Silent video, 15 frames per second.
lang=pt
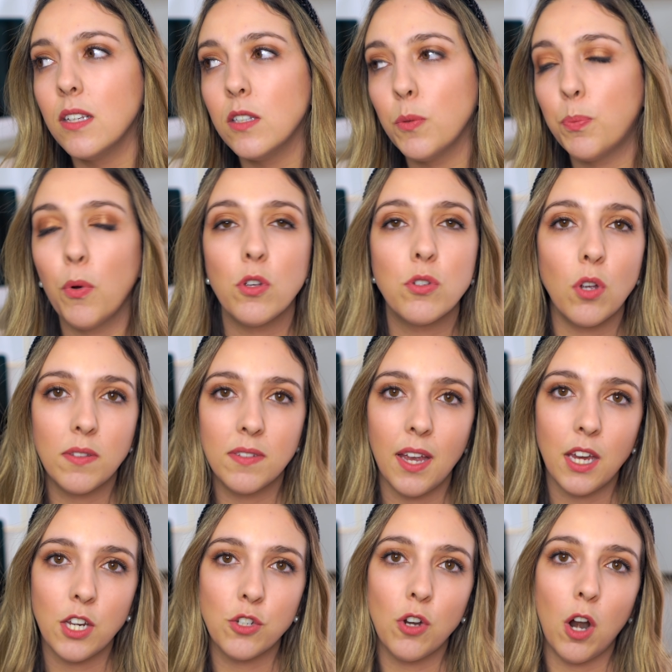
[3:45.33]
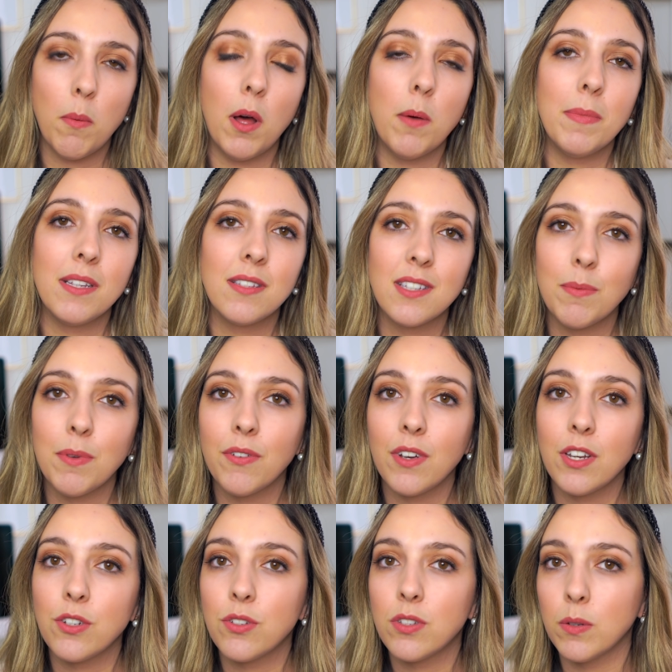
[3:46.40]
Depois, hotéis, normalmente também
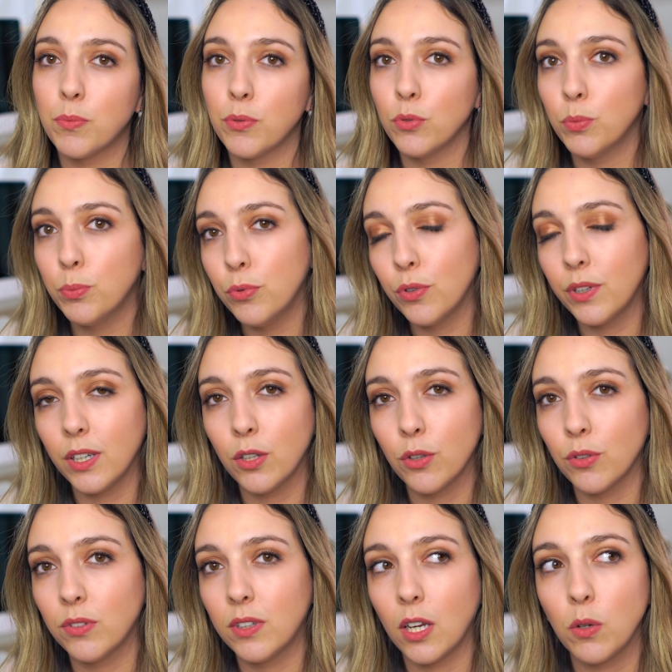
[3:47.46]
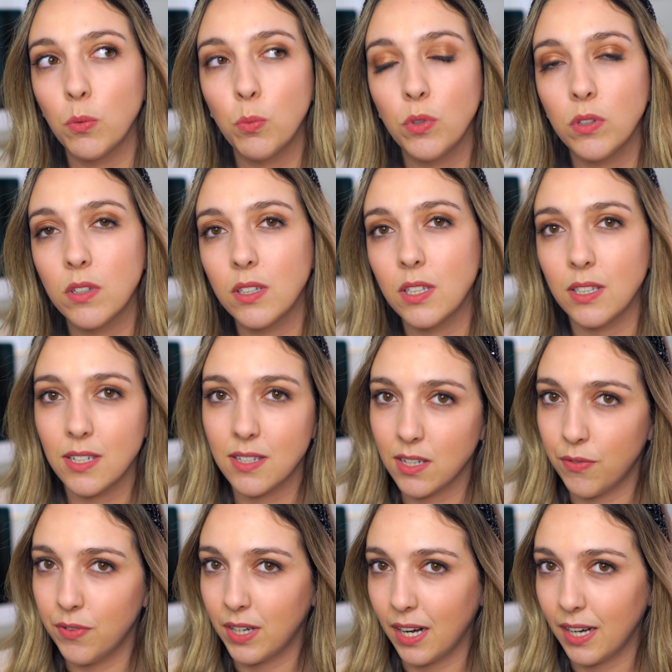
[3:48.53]
vejo sempre no Booking, eu não tenho muita
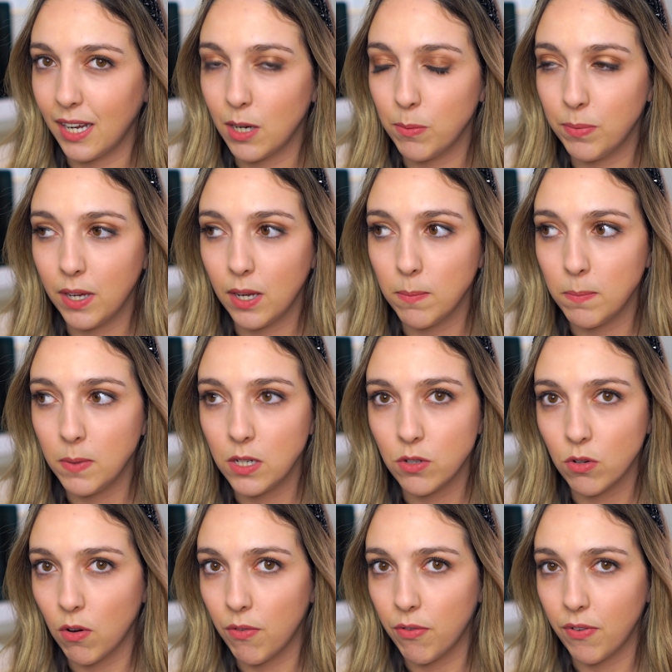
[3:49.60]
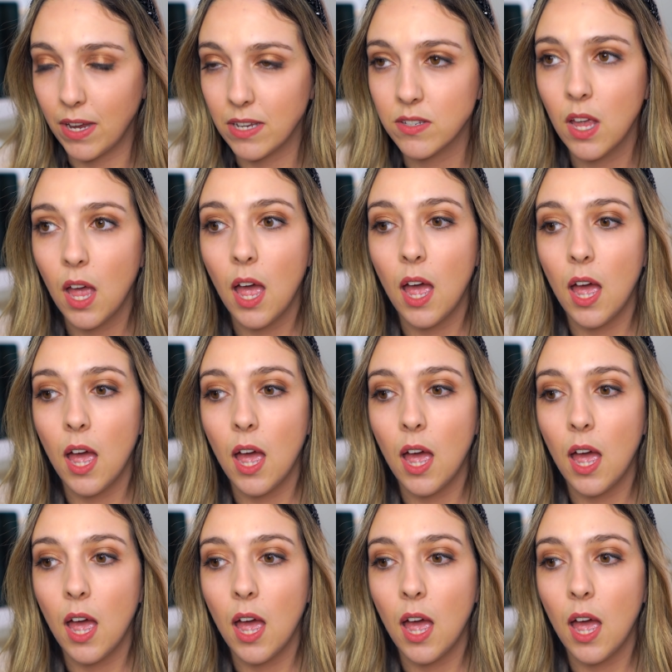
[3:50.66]
tendência a ficar em Airbnbs, confesso.